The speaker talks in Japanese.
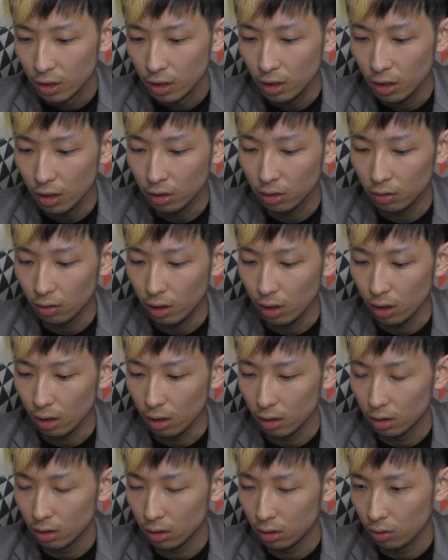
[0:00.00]
えー、っと
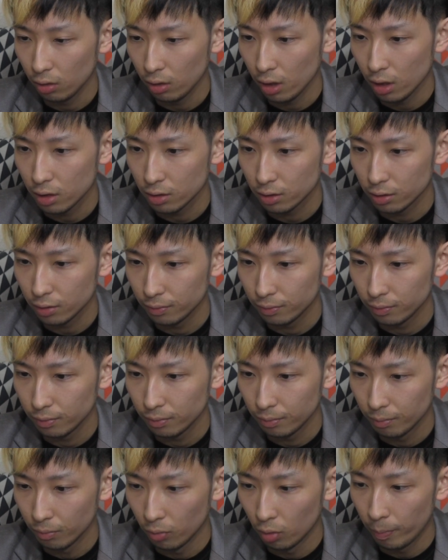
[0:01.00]
ね、とりあえず、
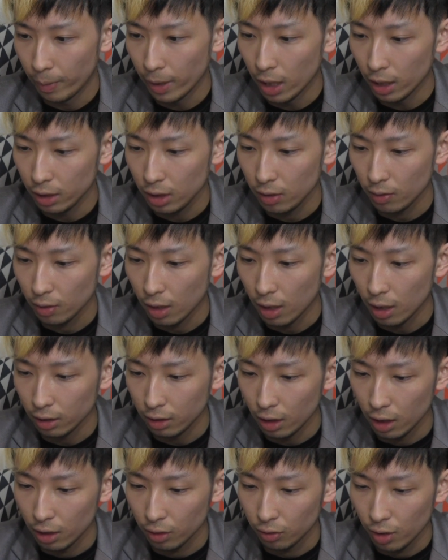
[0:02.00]
もうパーティーは変
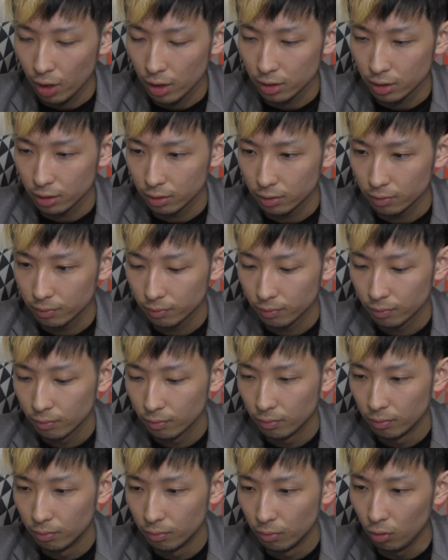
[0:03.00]
わってないん、とりあえず。
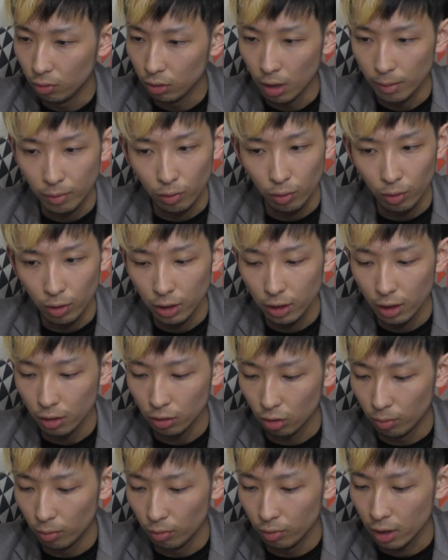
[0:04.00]
もう多分これでいけ
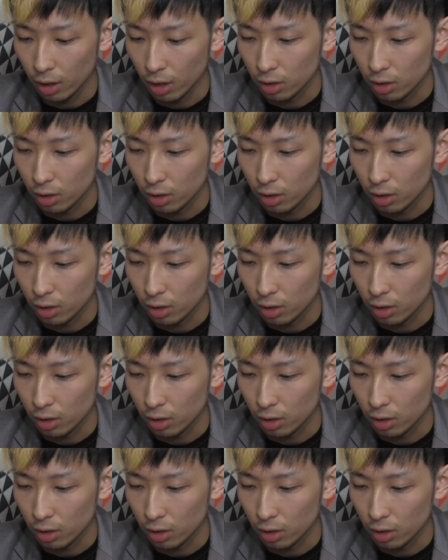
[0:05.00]
ると思うんで